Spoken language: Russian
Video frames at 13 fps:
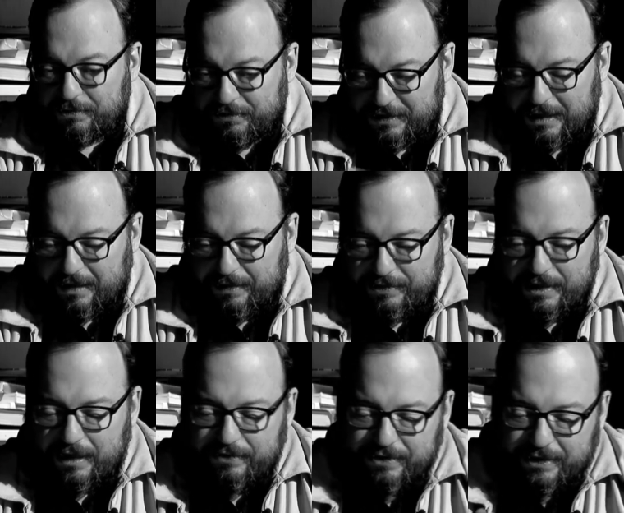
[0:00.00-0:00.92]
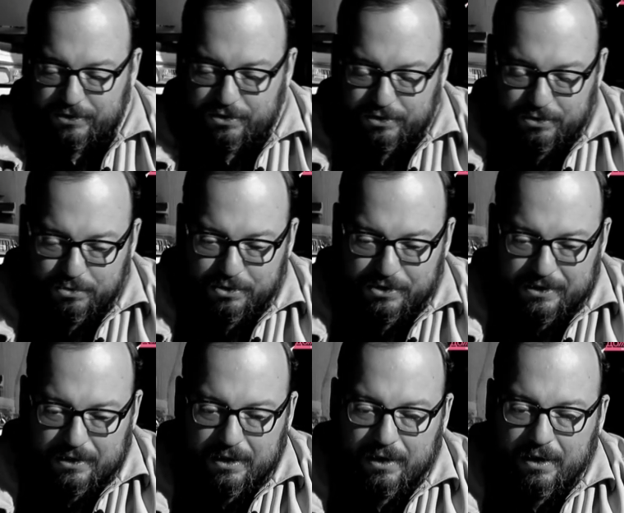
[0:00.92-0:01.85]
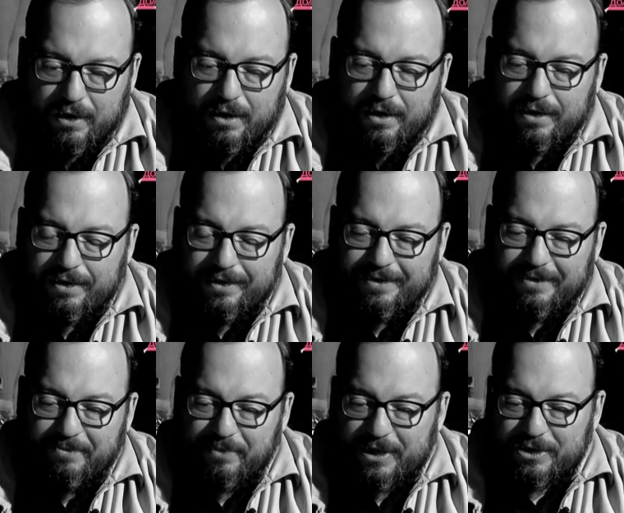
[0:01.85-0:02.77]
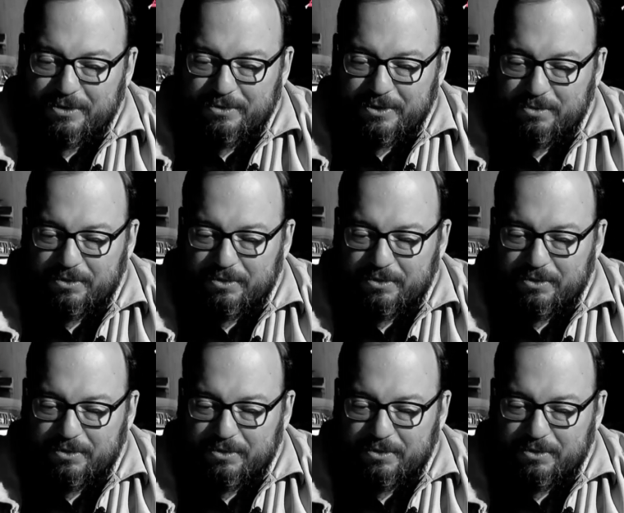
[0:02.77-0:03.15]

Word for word: вся, вся, вся наша туса э, ошиблась